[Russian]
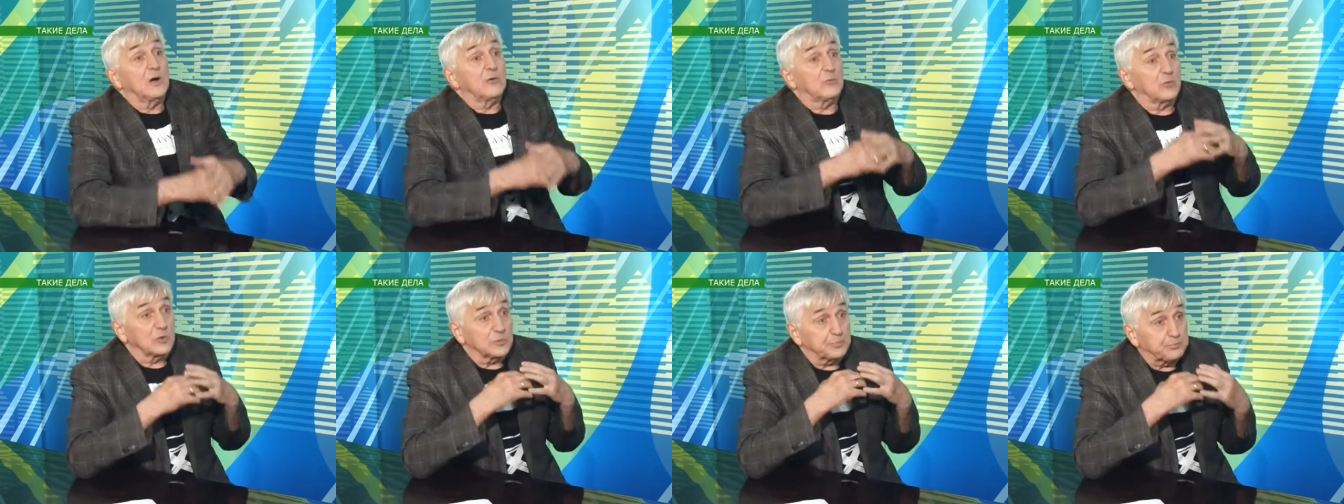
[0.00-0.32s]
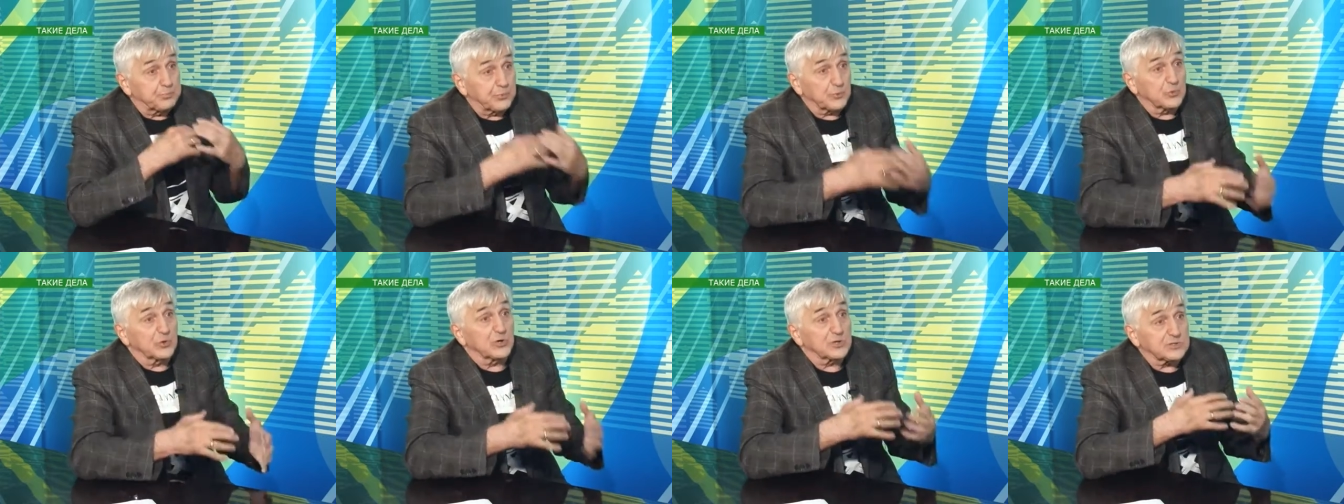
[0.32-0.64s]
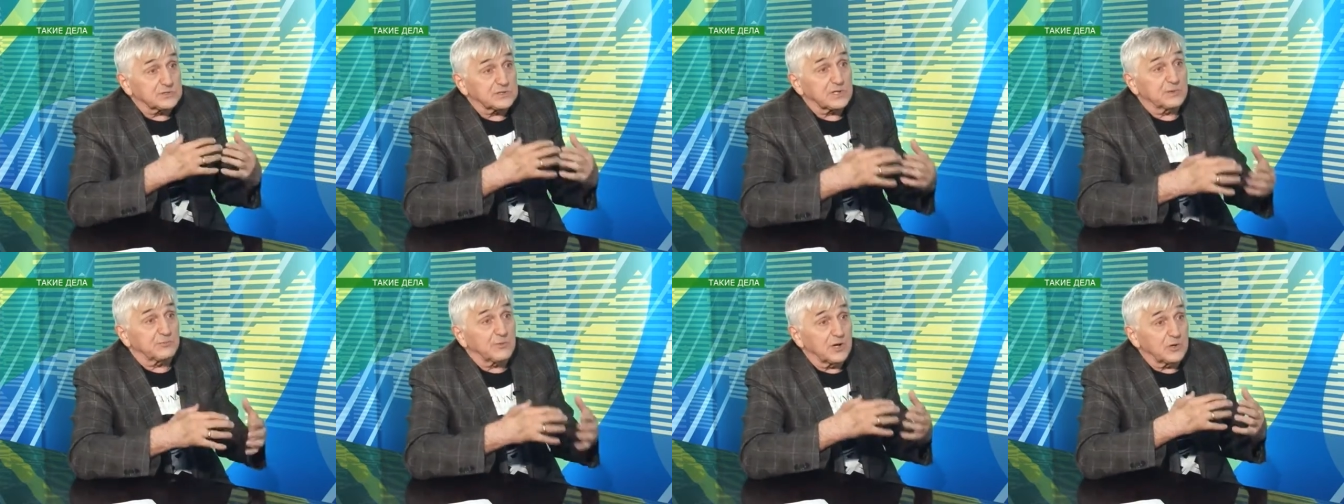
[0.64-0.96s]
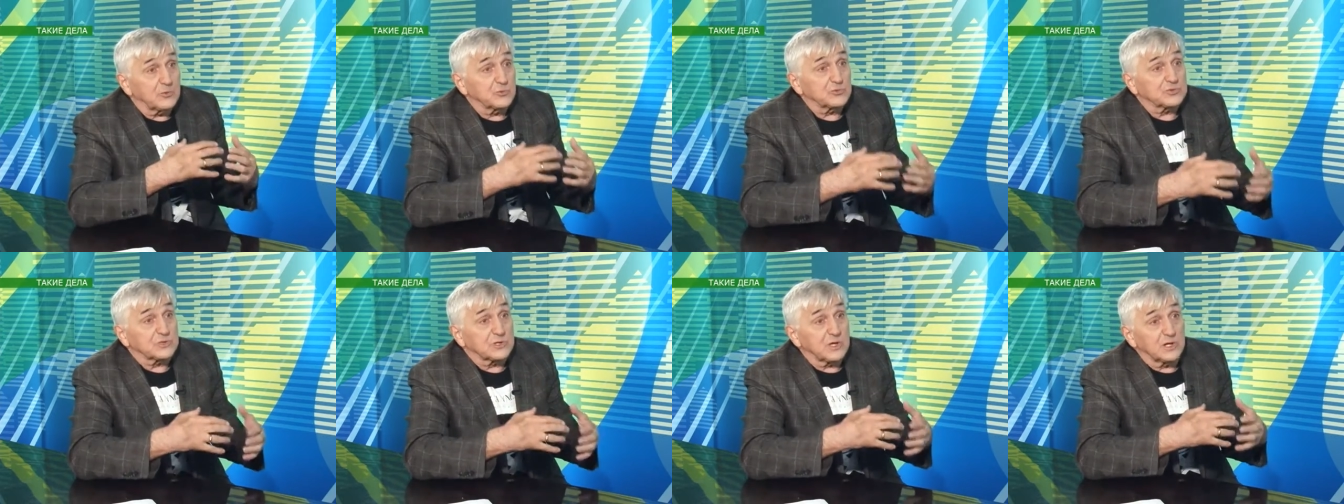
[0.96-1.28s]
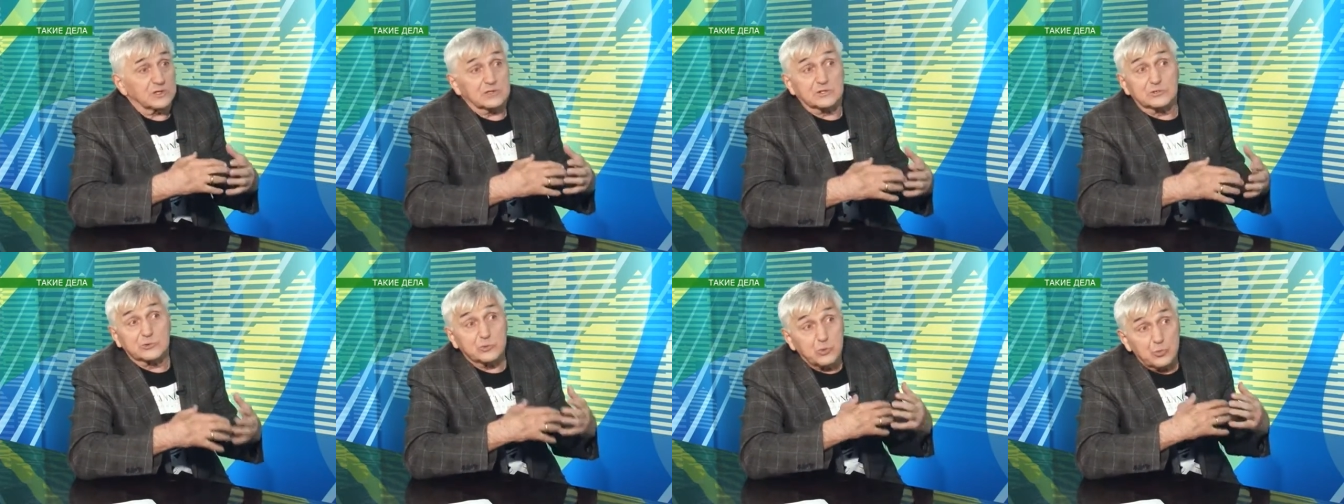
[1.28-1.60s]
Вот просто могу
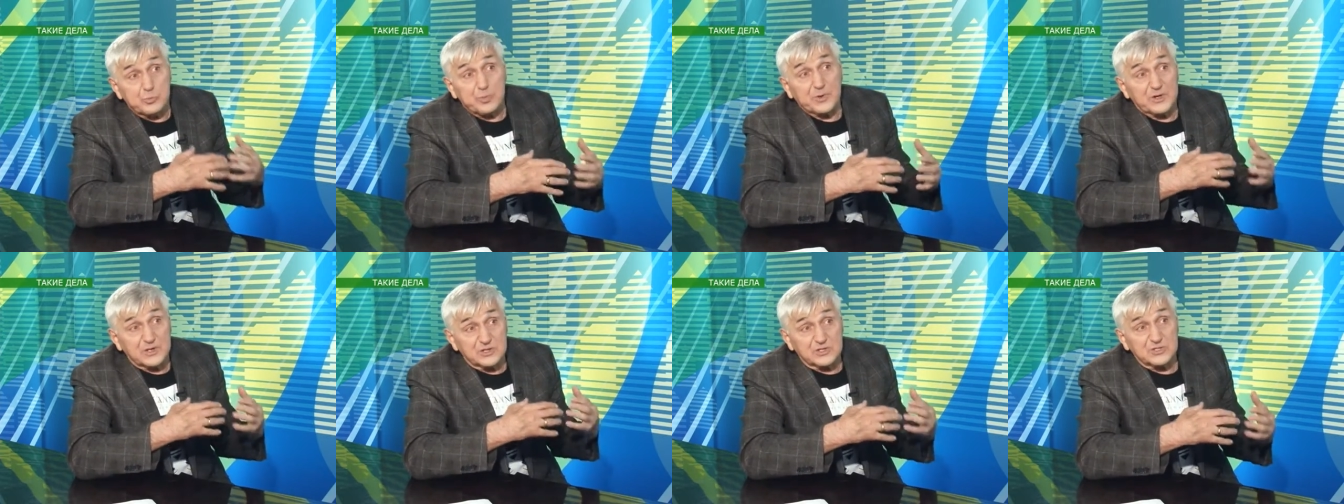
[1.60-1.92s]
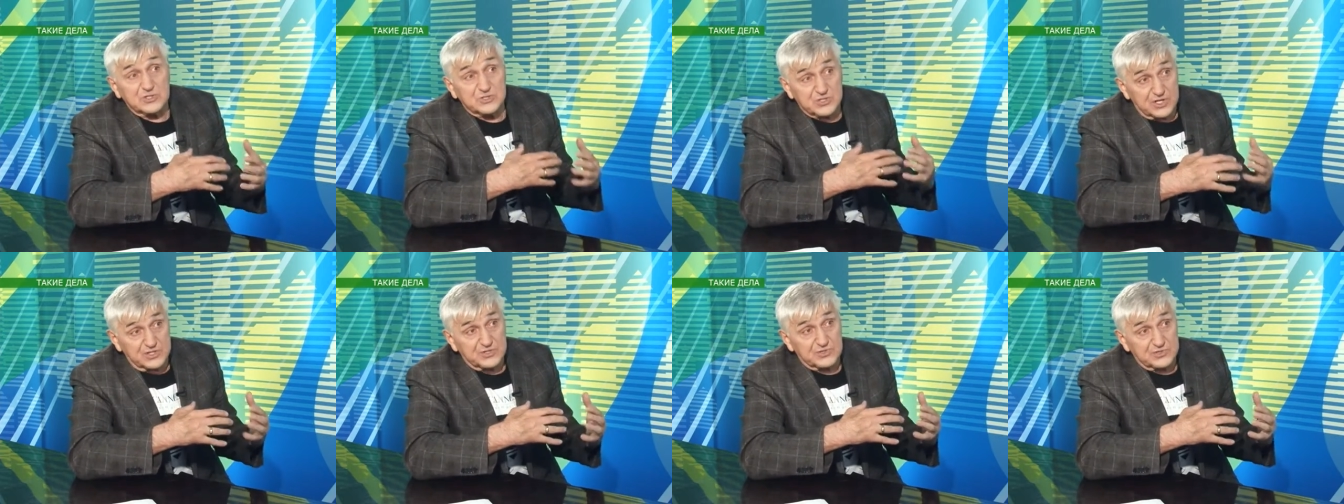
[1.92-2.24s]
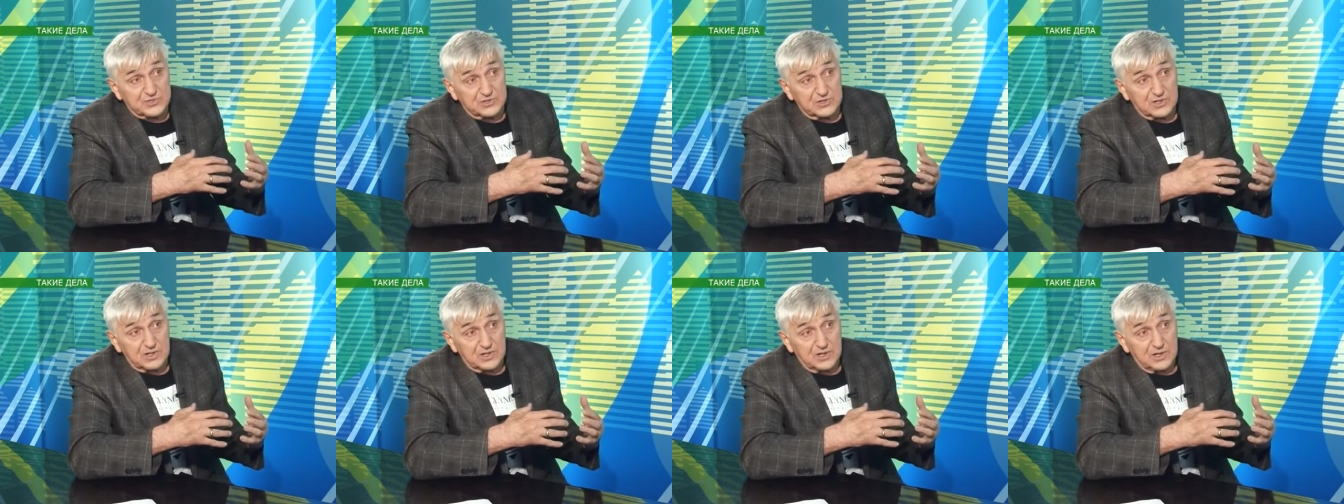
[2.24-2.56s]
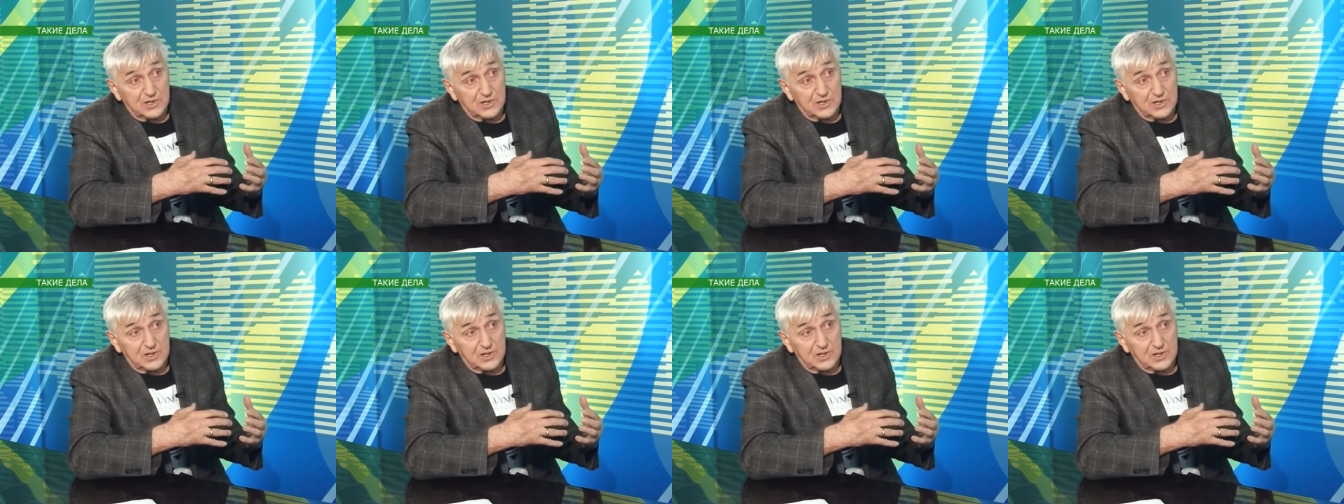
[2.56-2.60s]
сказать, глупая ты женщина,